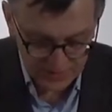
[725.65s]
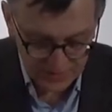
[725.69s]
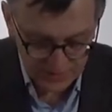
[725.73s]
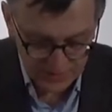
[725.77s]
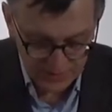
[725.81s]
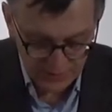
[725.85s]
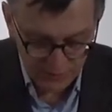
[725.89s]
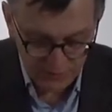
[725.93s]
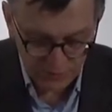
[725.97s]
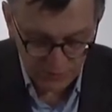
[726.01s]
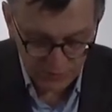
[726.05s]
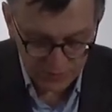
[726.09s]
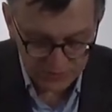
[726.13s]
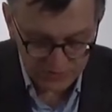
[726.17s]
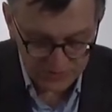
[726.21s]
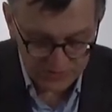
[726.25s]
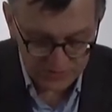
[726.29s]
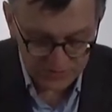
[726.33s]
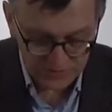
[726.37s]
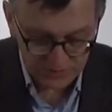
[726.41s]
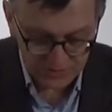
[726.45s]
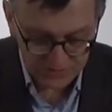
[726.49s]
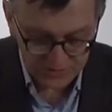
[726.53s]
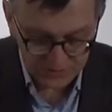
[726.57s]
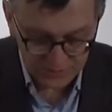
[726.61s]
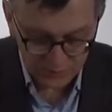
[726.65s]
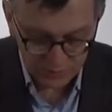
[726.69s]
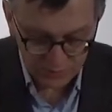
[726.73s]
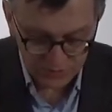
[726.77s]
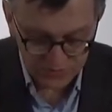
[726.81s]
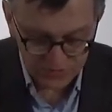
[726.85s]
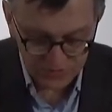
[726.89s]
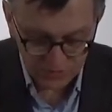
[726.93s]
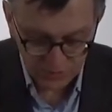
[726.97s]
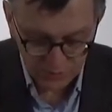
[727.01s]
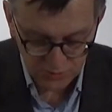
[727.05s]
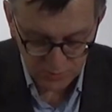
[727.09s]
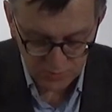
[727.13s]
Im Folgenden soll ein
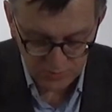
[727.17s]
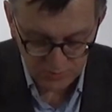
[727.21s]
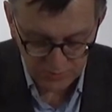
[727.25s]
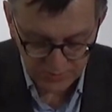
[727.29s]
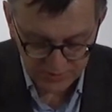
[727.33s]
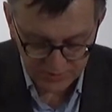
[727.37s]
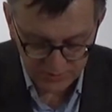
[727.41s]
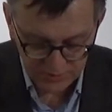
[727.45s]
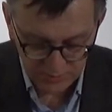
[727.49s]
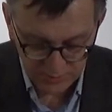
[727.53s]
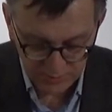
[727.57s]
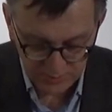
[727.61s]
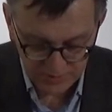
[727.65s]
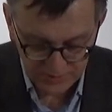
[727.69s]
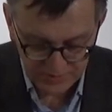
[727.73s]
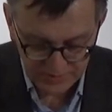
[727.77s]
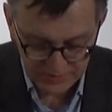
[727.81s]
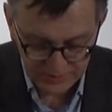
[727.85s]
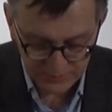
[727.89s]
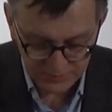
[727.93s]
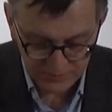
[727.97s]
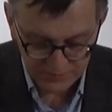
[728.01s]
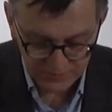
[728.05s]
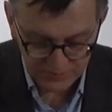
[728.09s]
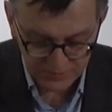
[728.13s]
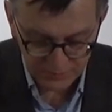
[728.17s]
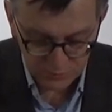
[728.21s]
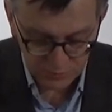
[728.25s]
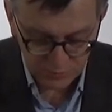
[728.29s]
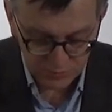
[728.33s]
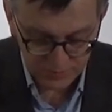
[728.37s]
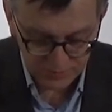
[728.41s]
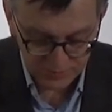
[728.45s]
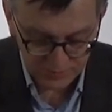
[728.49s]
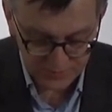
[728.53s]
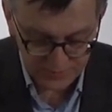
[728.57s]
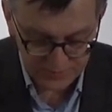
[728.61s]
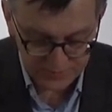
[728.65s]
kurzer Überblick über ihr Leben
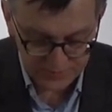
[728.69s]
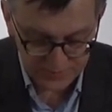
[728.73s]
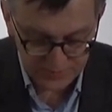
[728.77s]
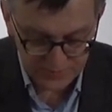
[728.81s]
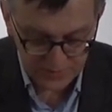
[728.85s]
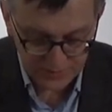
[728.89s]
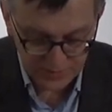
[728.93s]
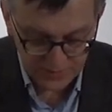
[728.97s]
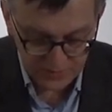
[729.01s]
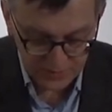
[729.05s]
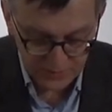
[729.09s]
versucht werden,